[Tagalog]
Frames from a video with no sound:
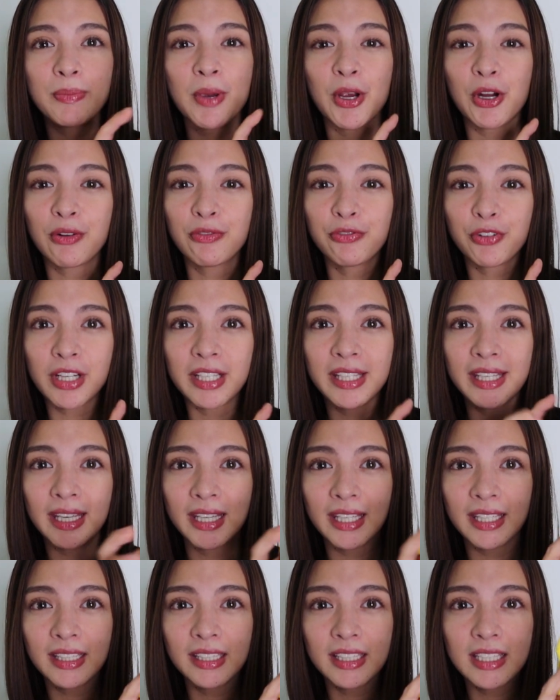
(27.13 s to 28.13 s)
Meron for
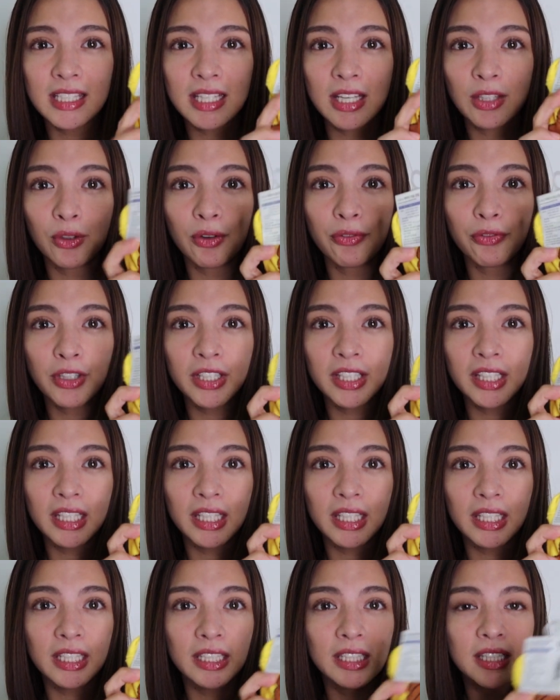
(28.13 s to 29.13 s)
kids, ito for
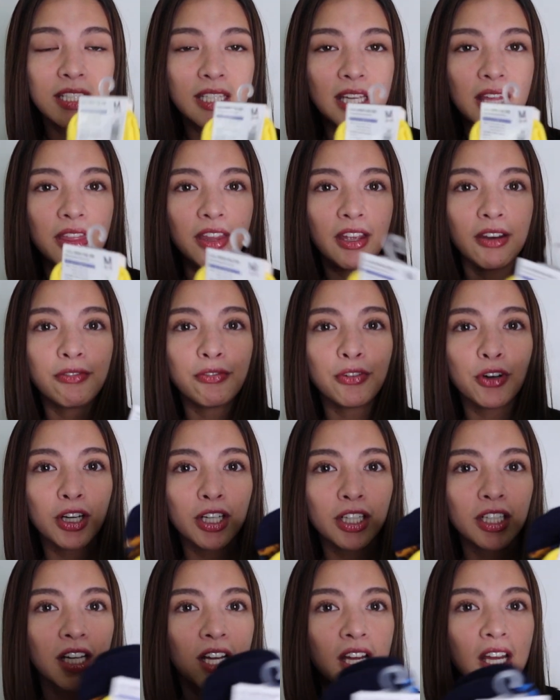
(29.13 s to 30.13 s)
kids, and then
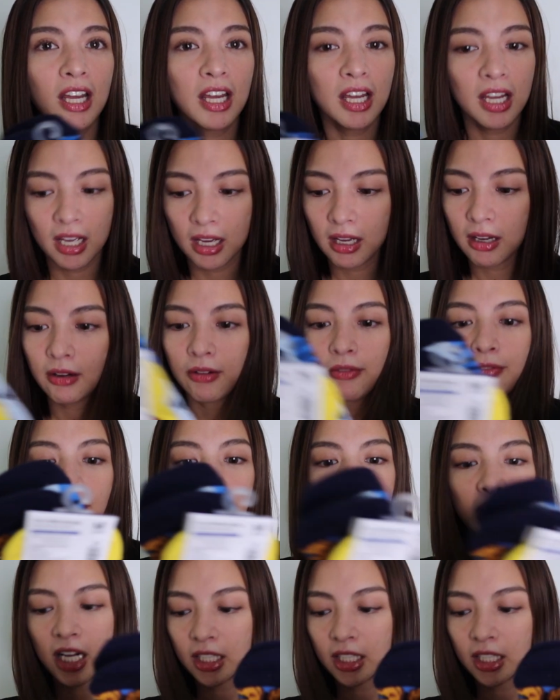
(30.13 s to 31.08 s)
for for